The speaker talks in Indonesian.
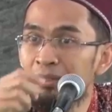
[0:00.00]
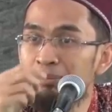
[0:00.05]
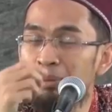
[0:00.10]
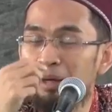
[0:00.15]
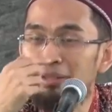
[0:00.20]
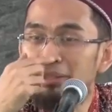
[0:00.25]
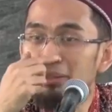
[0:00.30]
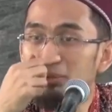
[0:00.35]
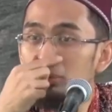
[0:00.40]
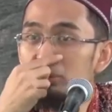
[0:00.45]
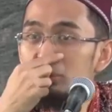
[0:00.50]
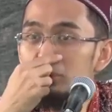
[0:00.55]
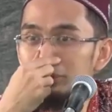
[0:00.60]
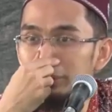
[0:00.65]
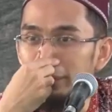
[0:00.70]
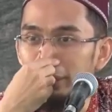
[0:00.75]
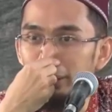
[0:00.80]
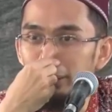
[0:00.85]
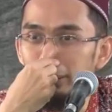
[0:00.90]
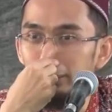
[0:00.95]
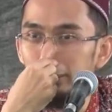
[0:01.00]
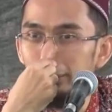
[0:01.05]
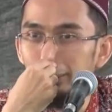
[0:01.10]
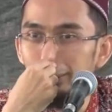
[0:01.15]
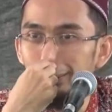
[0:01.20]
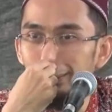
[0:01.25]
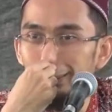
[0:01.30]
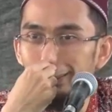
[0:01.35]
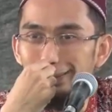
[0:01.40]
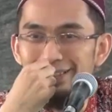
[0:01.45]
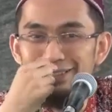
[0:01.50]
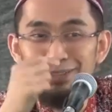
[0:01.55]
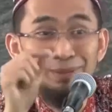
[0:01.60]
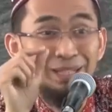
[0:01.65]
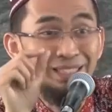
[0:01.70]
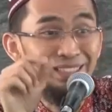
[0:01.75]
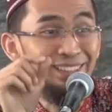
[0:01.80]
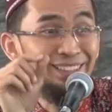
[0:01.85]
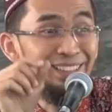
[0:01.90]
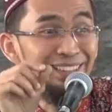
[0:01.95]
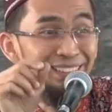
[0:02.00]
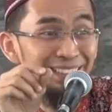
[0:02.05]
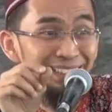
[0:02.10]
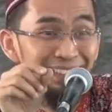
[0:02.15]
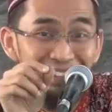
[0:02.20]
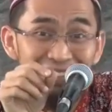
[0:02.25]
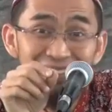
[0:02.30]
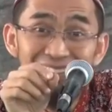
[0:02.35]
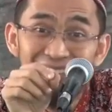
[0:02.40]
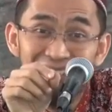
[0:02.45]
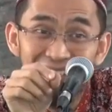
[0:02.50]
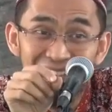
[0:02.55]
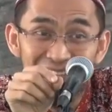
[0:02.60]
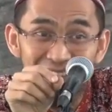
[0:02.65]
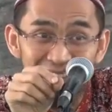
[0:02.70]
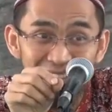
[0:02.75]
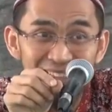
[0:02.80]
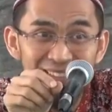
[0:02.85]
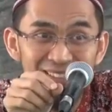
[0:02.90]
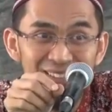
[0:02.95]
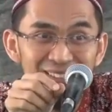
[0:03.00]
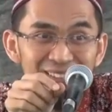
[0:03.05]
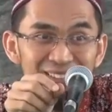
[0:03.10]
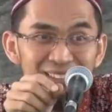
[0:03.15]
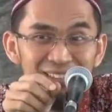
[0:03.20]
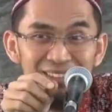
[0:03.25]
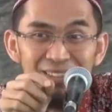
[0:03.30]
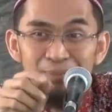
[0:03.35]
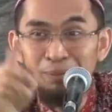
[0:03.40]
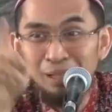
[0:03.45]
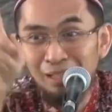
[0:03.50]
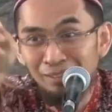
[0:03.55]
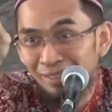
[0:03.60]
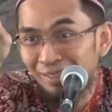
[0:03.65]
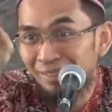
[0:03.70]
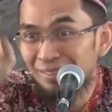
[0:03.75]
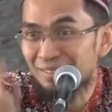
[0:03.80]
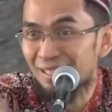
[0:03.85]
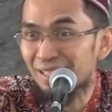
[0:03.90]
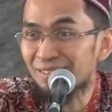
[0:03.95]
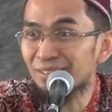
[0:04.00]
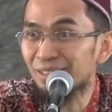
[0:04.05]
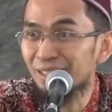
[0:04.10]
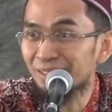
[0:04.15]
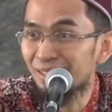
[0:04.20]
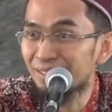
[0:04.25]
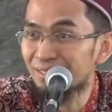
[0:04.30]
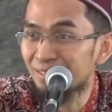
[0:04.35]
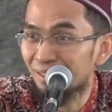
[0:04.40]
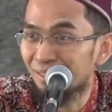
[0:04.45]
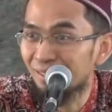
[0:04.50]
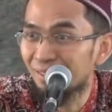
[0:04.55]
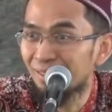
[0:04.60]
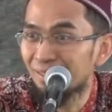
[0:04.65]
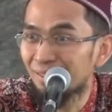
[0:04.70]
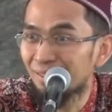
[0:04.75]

Makanya ya, coba catat ini ya dengan baik nanti praktekkan saat salat asar.